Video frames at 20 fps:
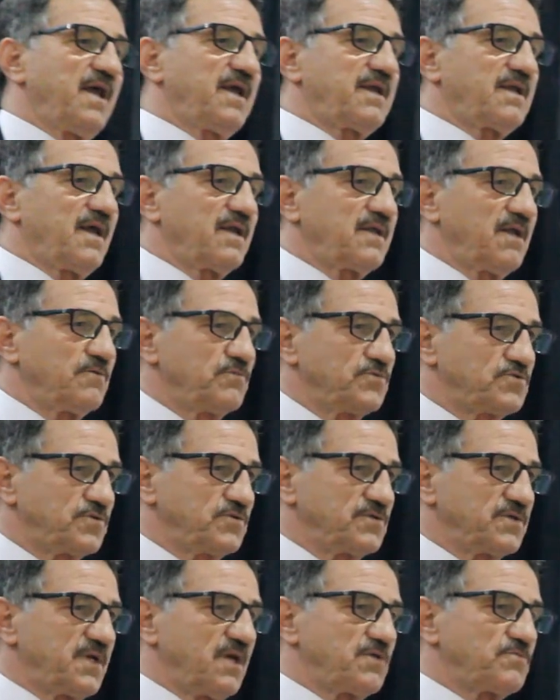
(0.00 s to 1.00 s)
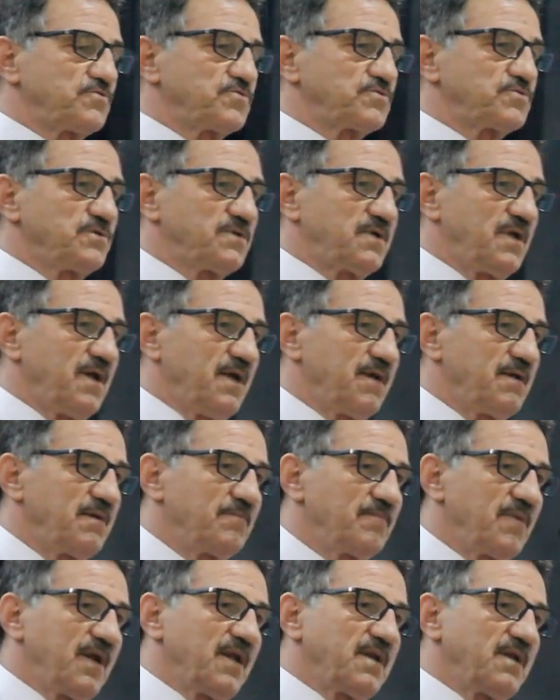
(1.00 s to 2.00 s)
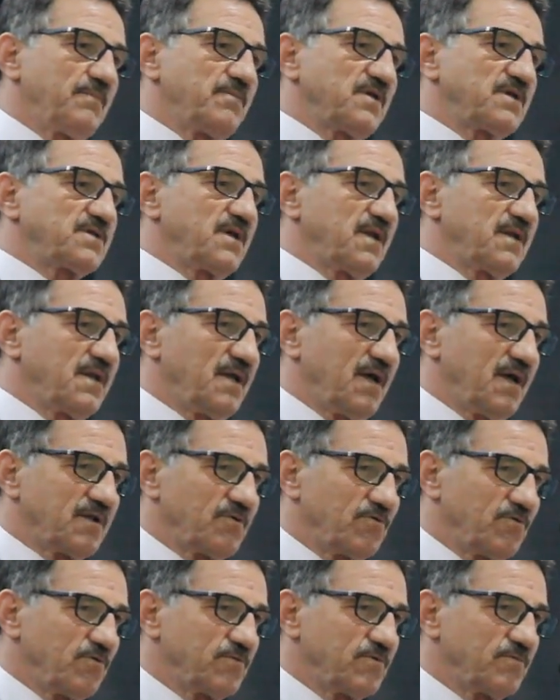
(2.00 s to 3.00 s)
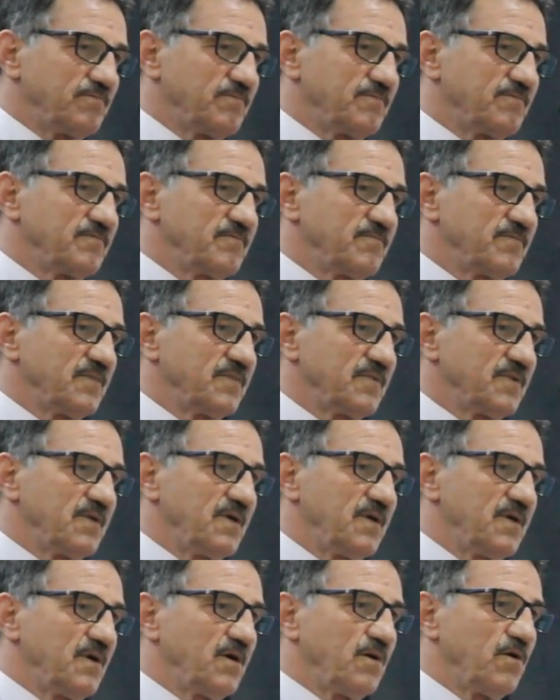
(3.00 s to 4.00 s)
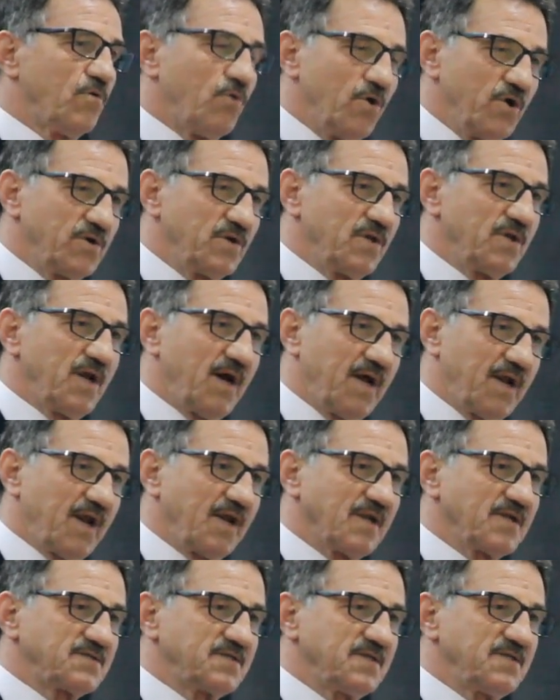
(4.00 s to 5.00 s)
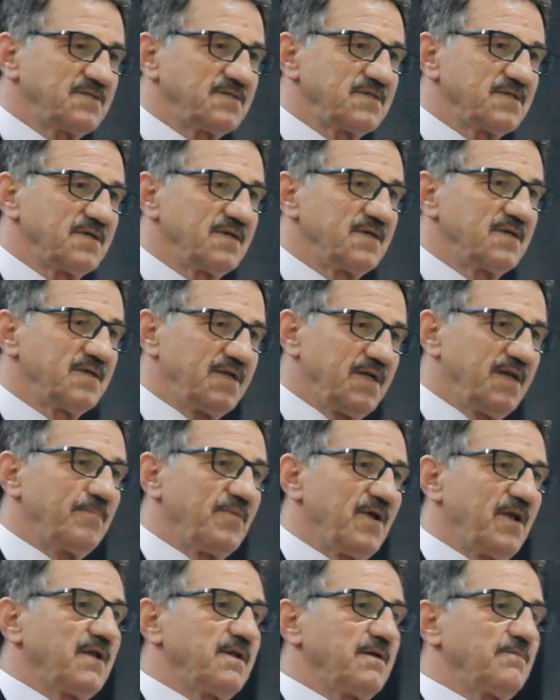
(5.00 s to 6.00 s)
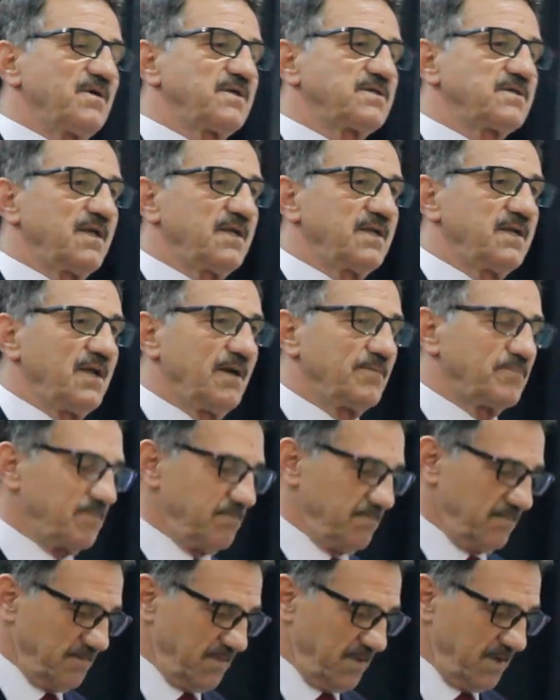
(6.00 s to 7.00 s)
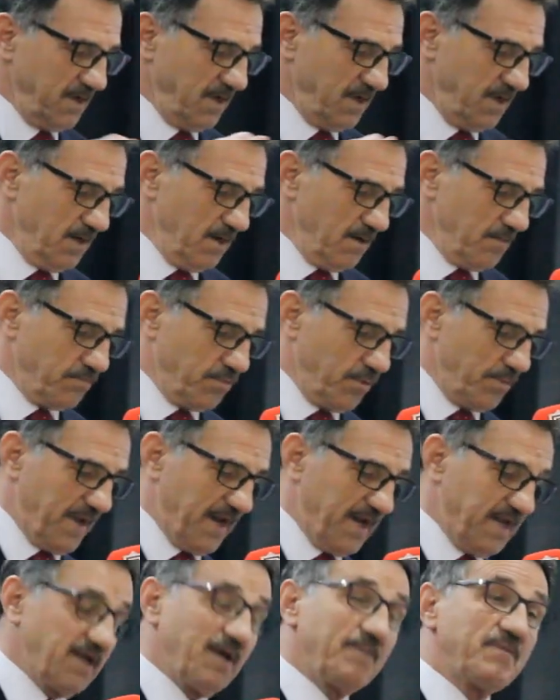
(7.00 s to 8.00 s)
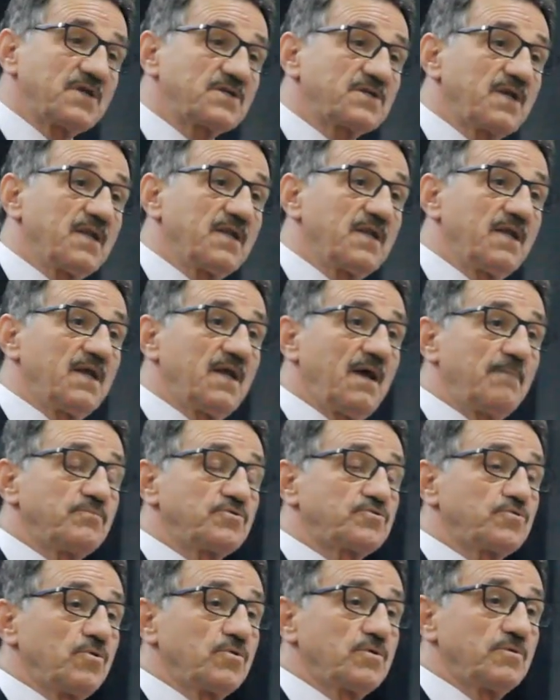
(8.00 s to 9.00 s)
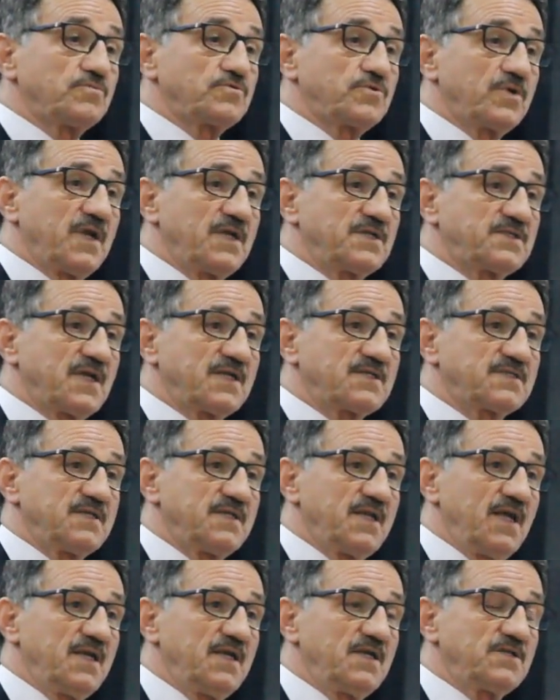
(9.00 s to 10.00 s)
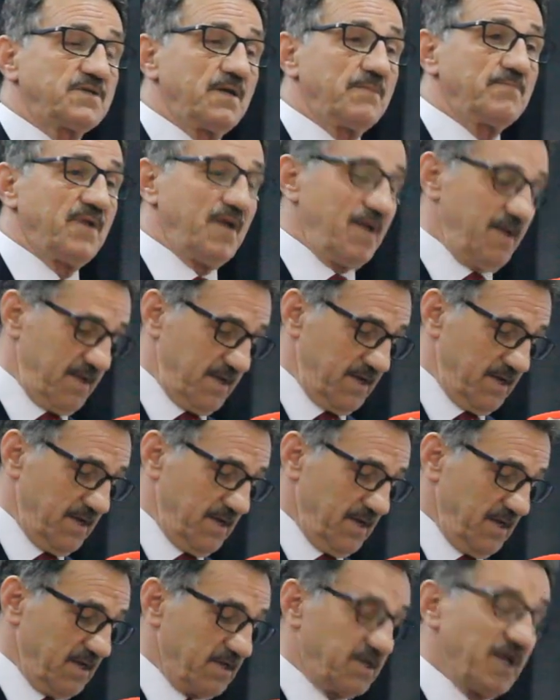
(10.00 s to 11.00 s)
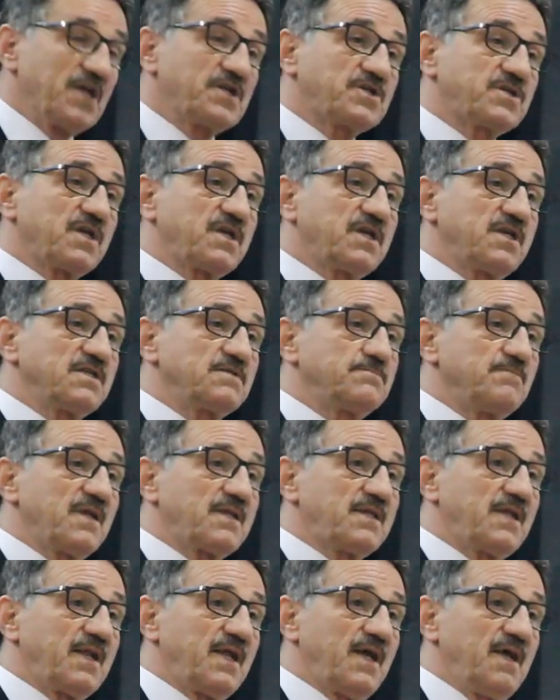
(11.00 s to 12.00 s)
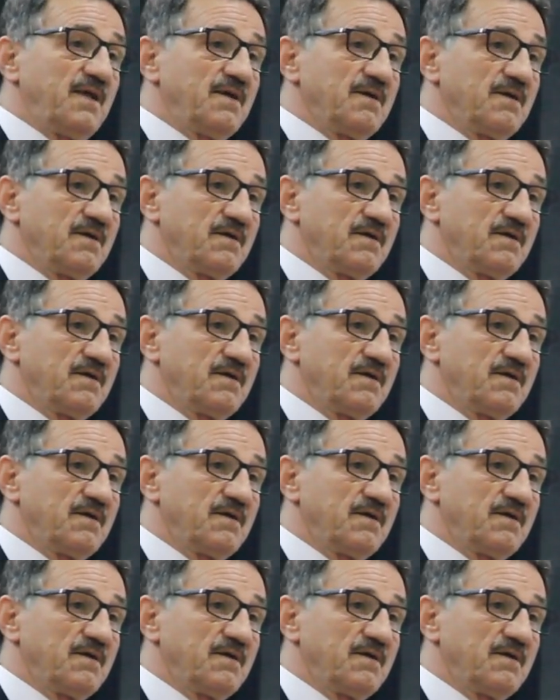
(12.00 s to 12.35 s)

tekrardan üçüncü kez kurşunda belediye başkanlığına aday oldum. 10 yıl aralıksız yine belediye başkanlığı yaptım. Bu belediye başkanlığı yapmış olduğum süre içerisinde ilçemde değişik hizmetlere